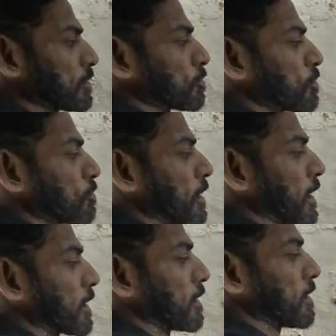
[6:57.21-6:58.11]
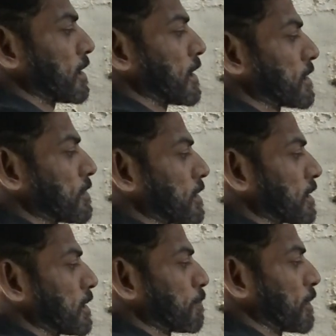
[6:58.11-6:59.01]
तो ये हो जाएगा 8
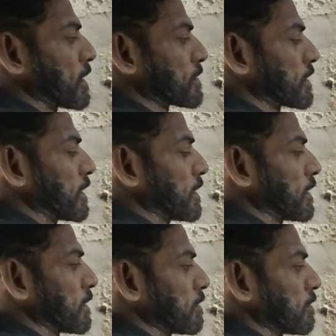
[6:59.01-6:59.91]
डिग्री प्लस साइन डालें